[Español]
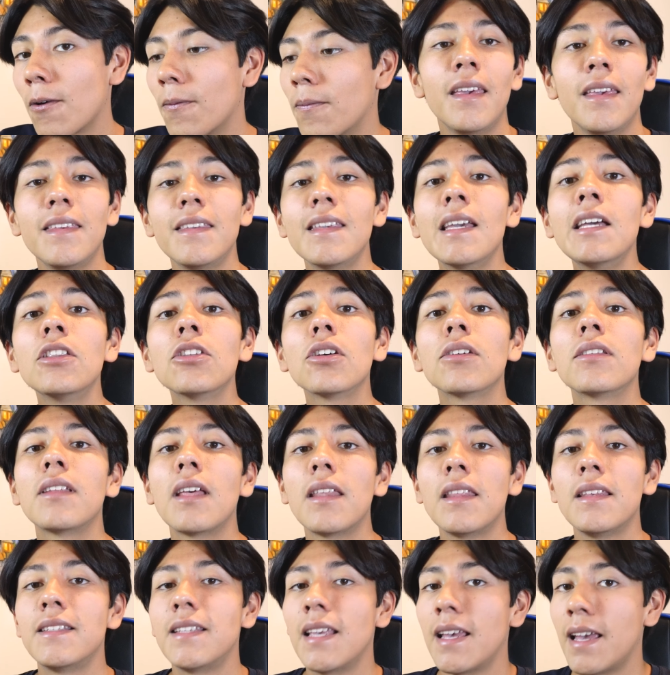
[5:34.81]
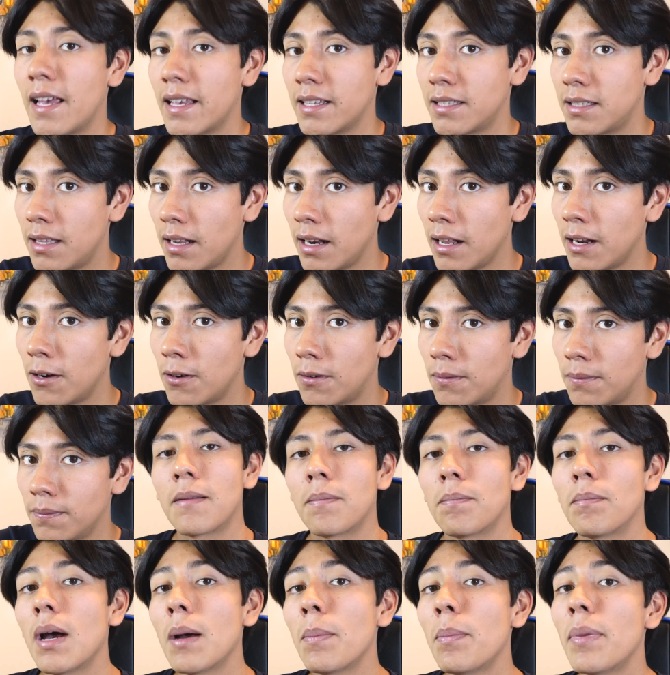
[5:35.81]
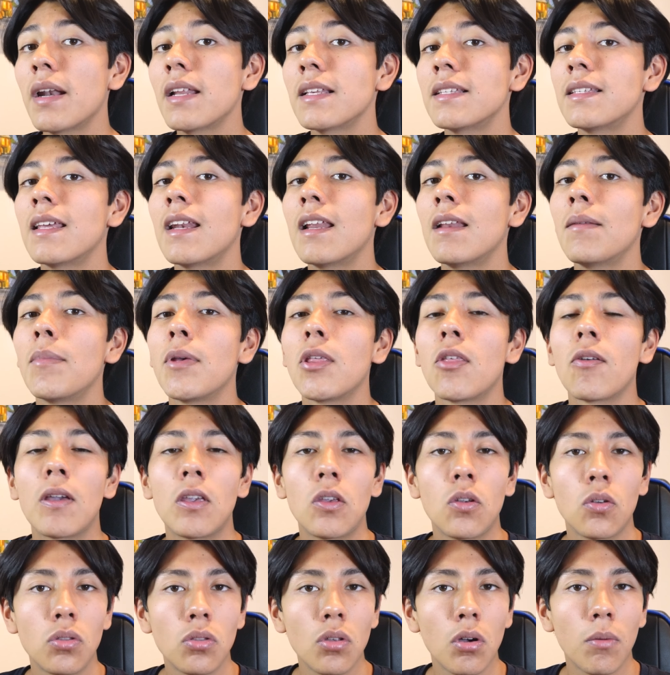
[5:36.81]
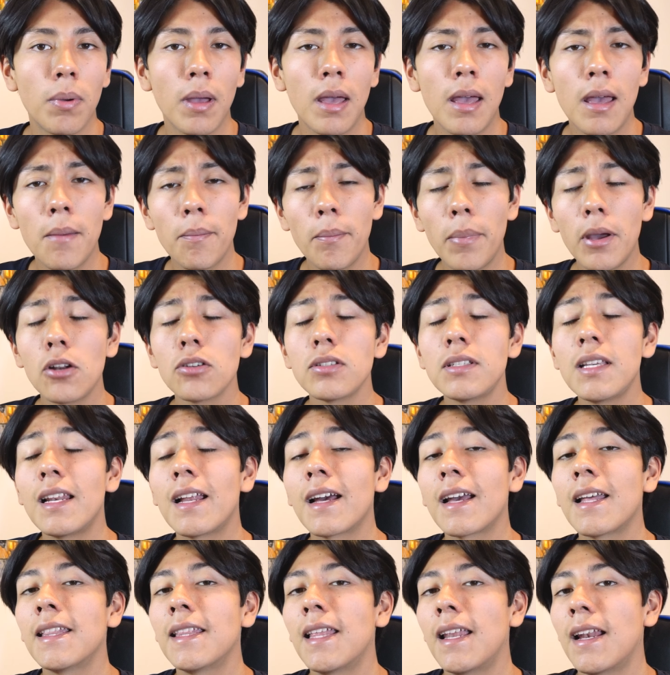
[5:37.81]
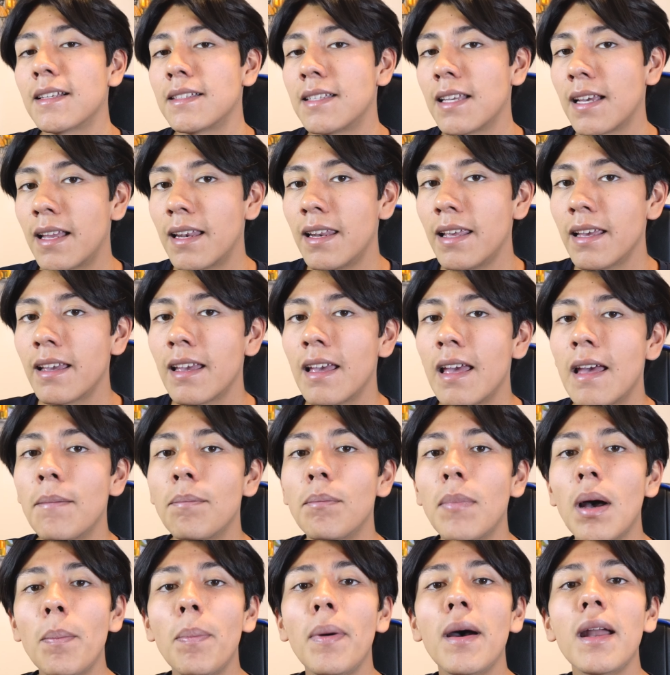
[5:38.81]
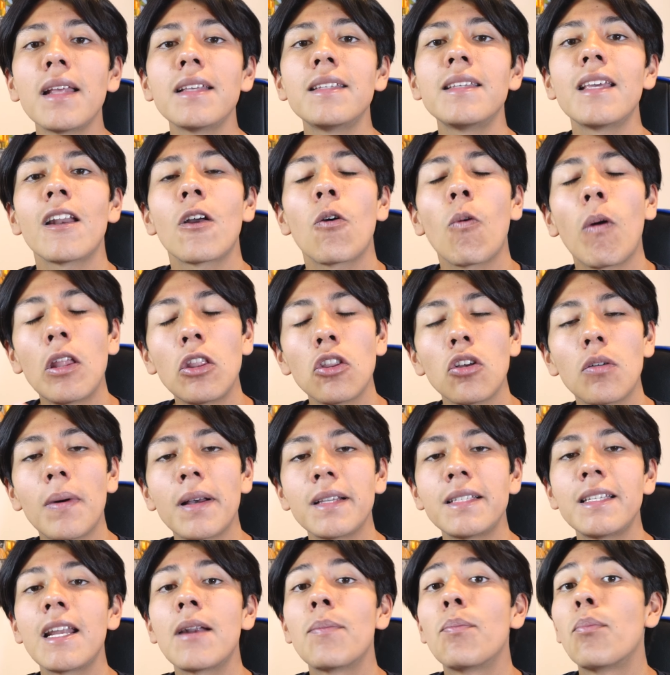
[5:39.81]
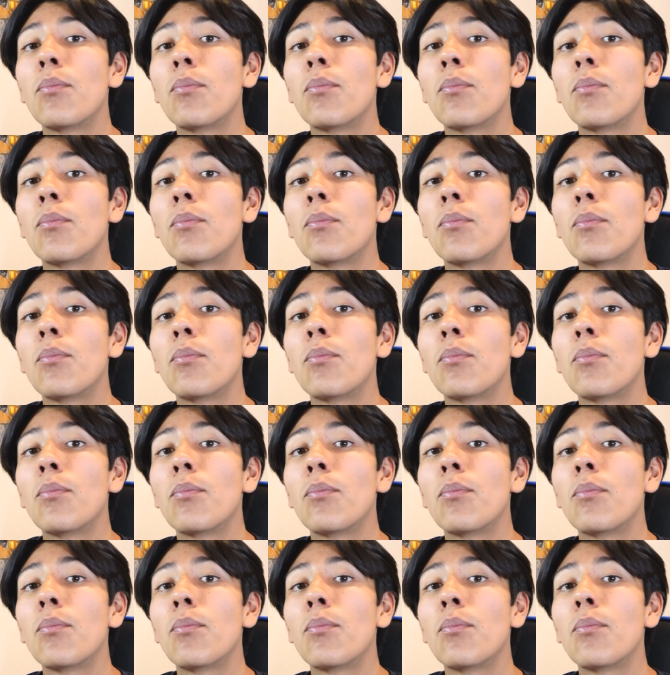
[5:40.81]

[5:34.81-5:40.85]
Y en donde dice estreno, va a aparecer el video en YouTube, pero si la gente le hace clic, va a aparecer cuando va a ser